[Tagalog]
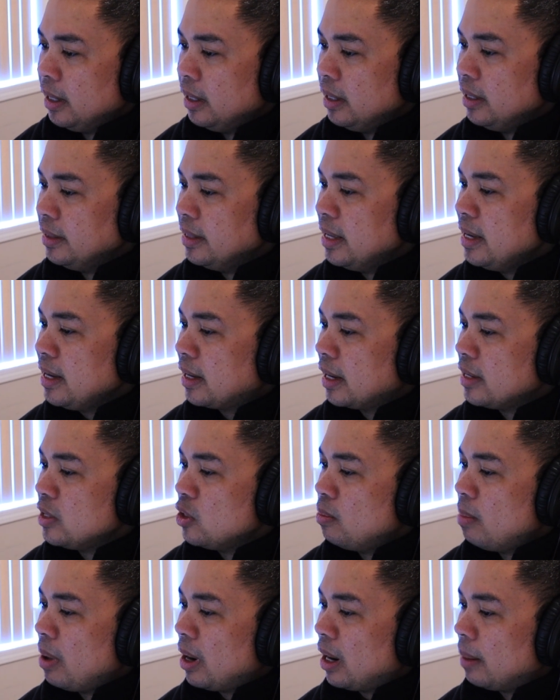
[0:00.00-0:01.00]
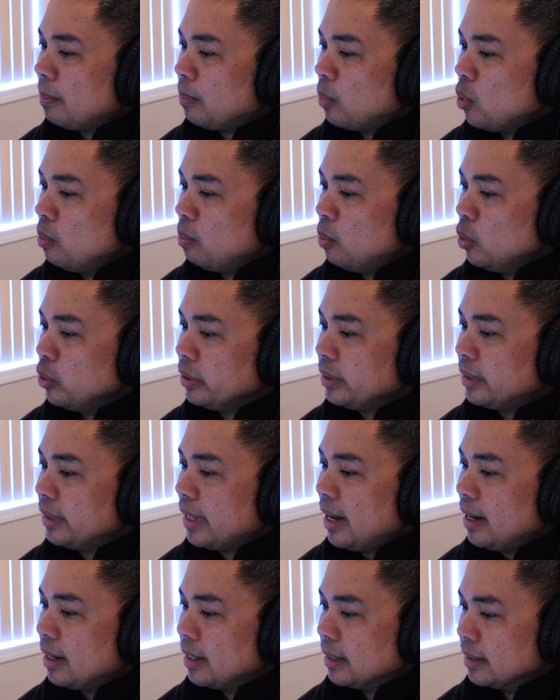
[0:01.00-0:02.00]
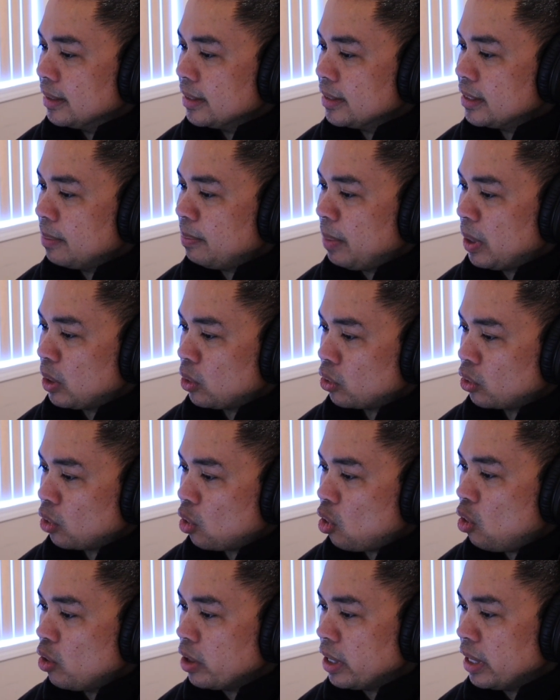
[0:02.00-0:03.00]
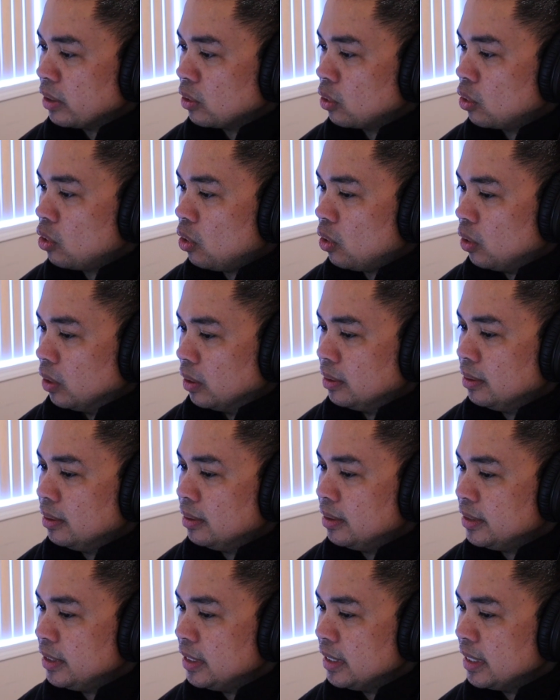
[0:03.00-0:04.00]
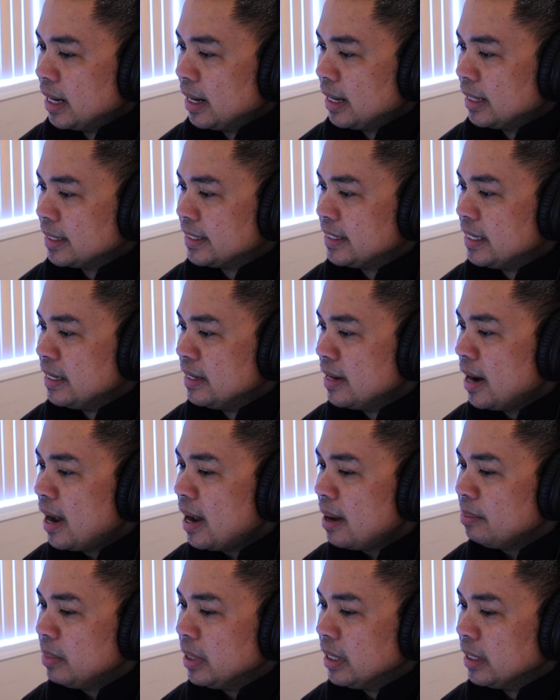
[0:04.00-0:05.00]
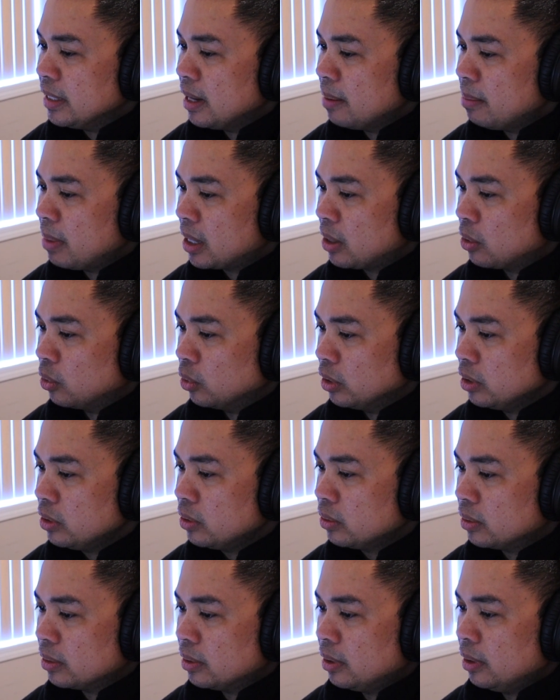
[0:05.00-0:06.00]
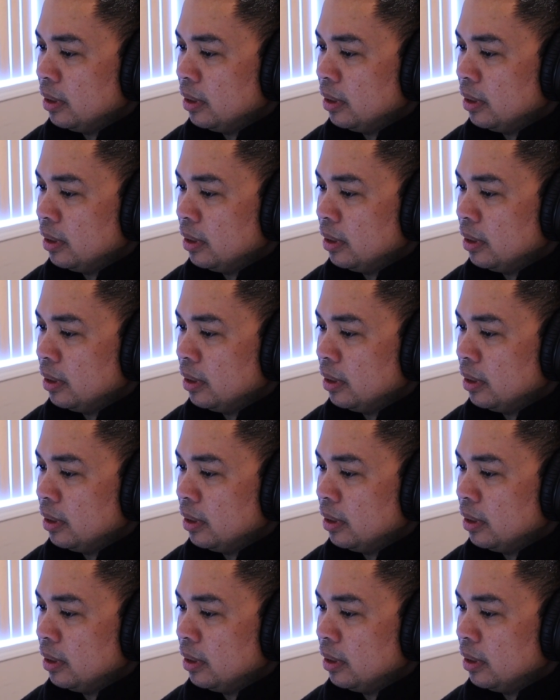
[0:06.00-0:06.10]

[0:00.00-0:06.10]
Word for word: Hindi kayo makapupunta sa paroroonan ko, sina sinabi ng mga Hudyo.